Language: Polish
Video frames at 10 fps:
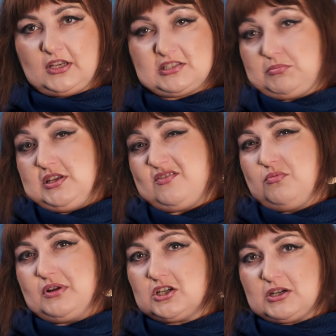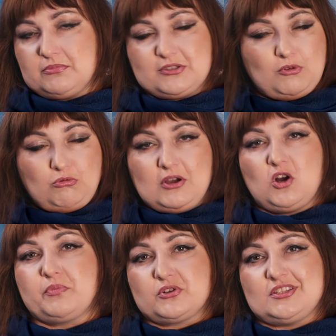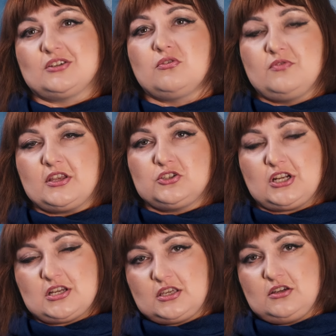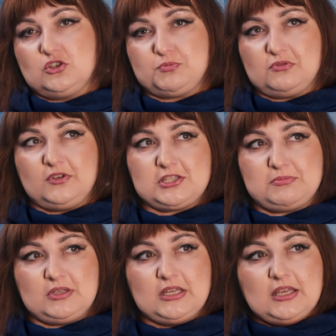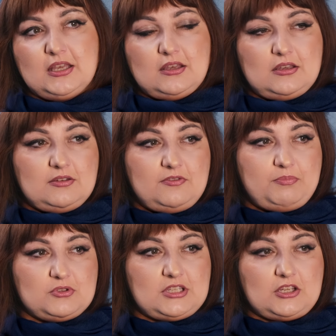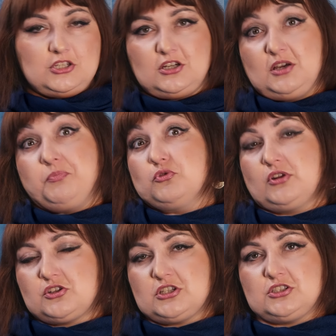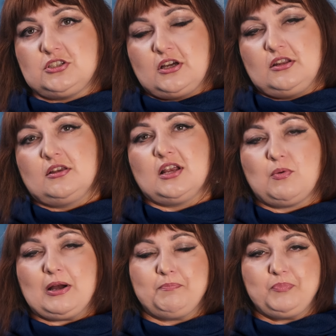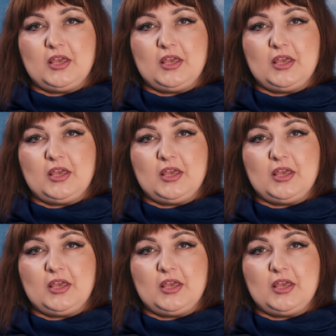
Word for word: Ja sobie nie wyobrażam zwykłego, prostego wiersza jakiegoś powiedzmy e, w postaci hymnu na cześć generała